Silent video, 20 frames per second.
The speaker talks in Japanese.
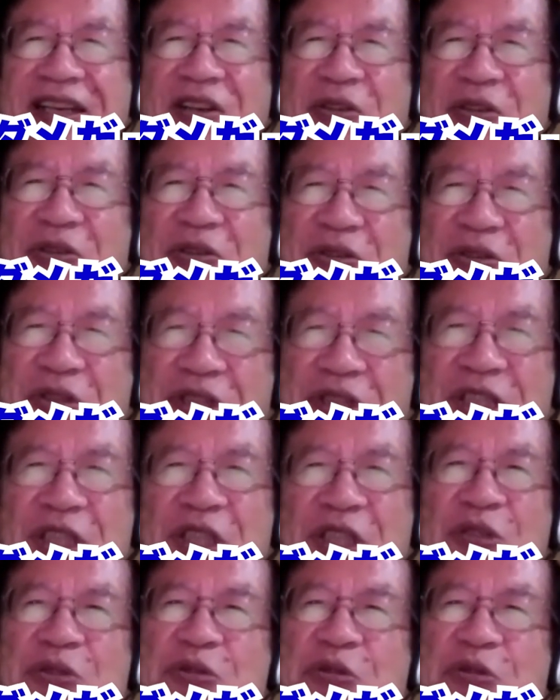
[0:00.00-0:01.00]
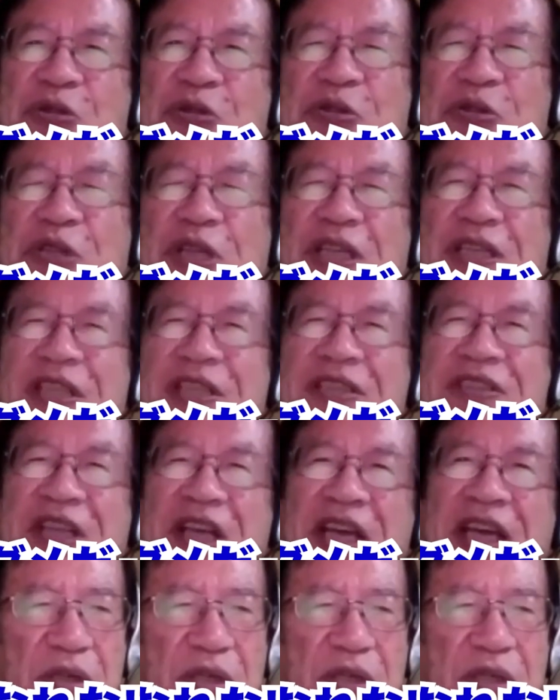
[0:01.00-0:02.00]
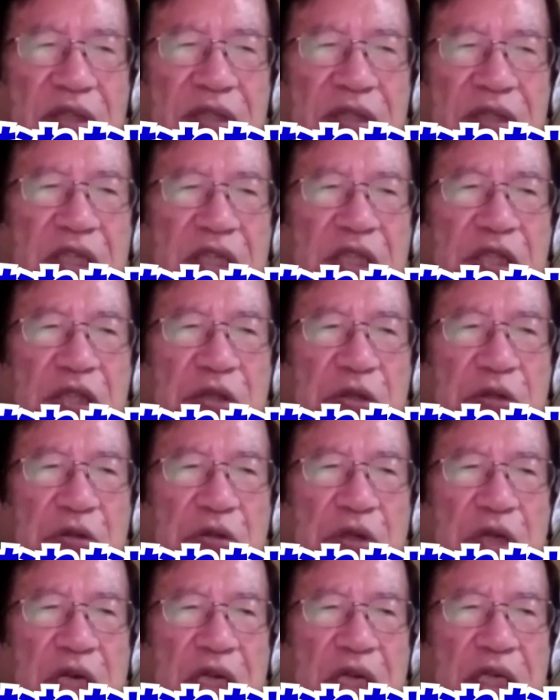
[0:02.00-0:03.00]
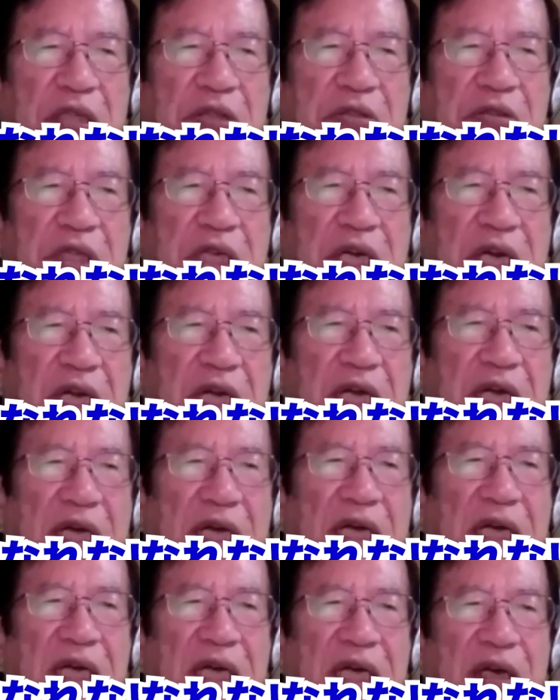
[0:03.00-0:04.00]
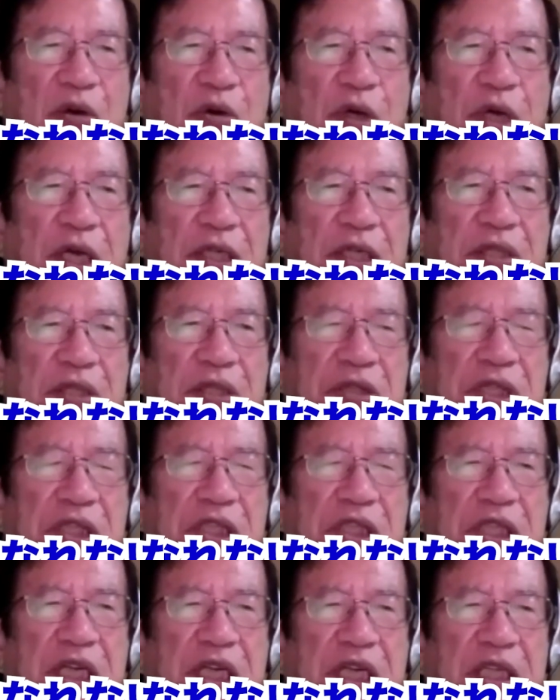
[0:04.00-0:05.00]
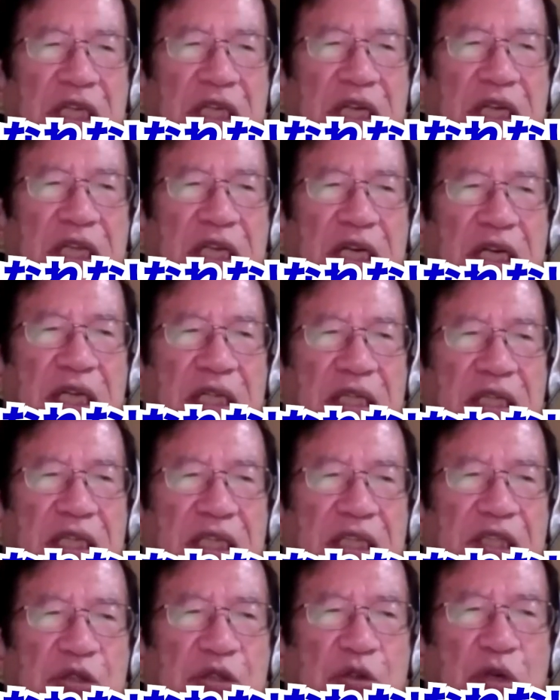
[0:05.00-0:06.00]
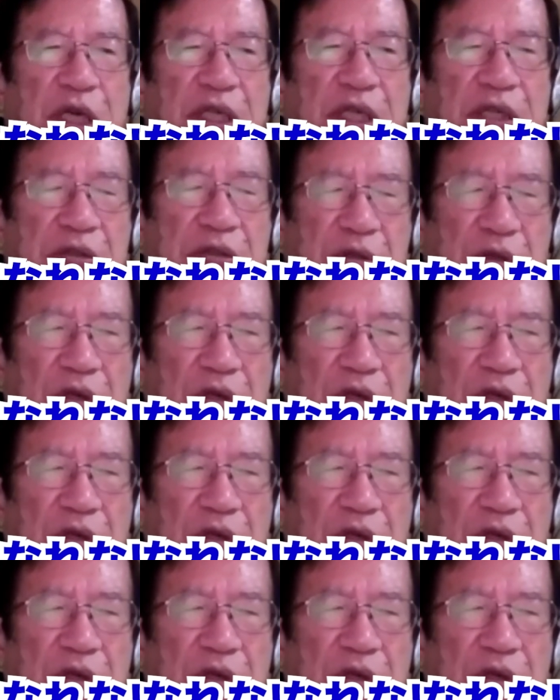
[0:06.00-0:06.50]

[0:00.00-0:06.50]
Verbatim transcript: 本当に日本特有なんですね。で一郎がいるから、不潔にしかなれなかった人がいると。